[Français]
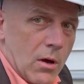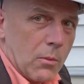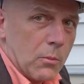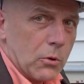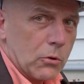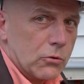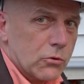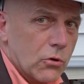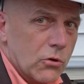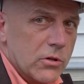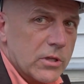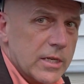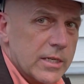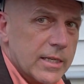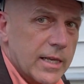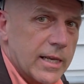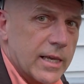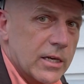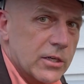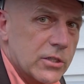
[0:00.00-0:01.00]
pour tout
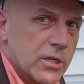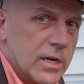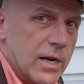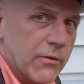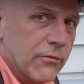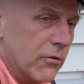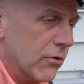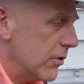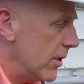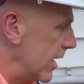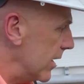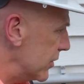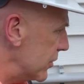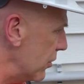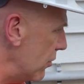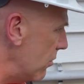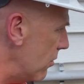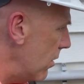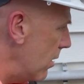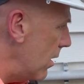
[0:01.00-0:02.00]
désagréger la
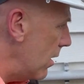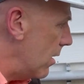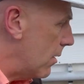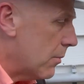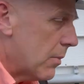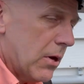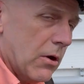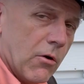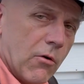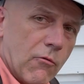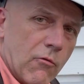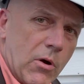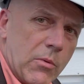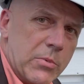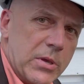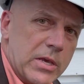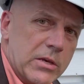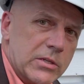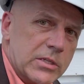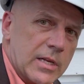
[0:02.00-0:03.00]
fondation, mais on voit
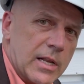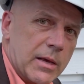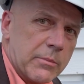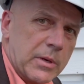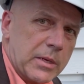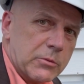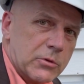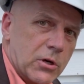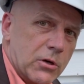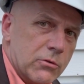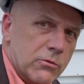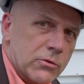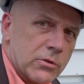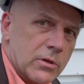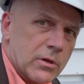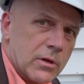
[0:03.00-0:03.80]
bien ici la même chose.